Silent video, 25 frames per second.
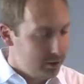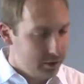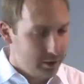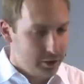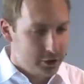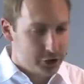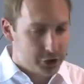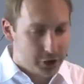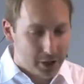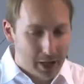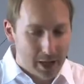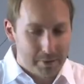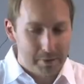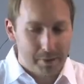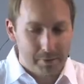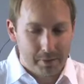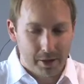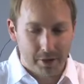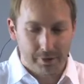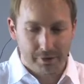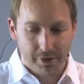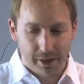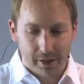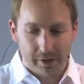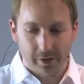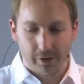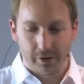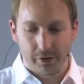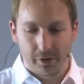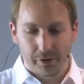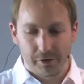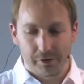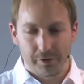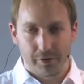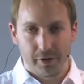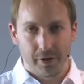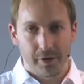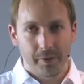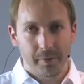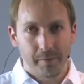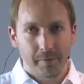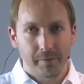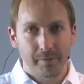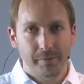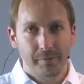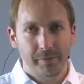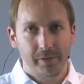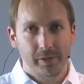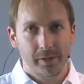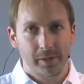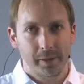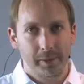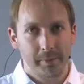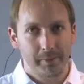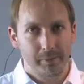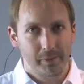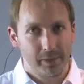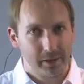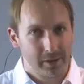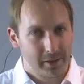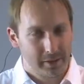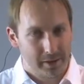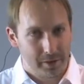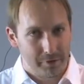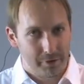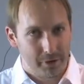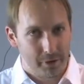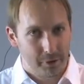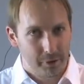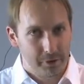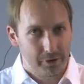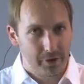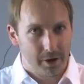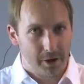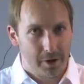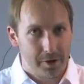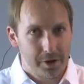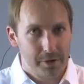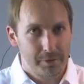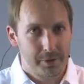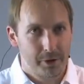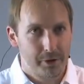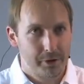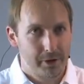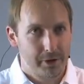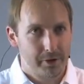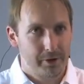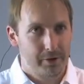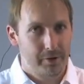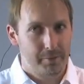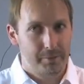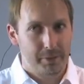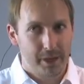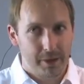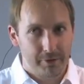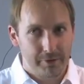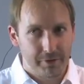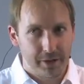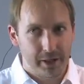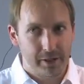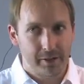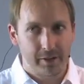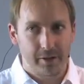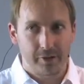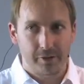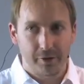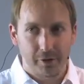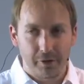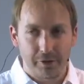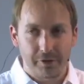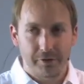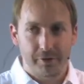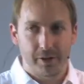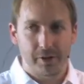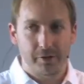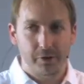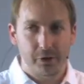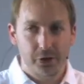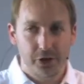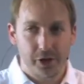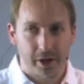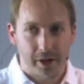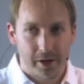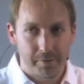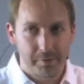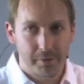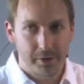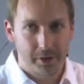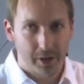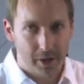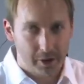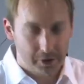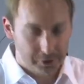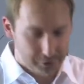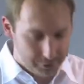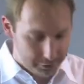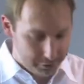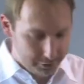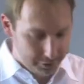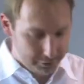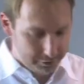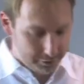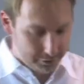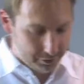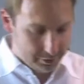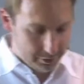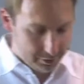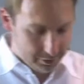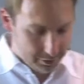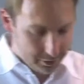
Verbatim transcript: schreibe perfekte Software. Unser Anspruch ist, perfekte Software zu schreiben und auszuliefern.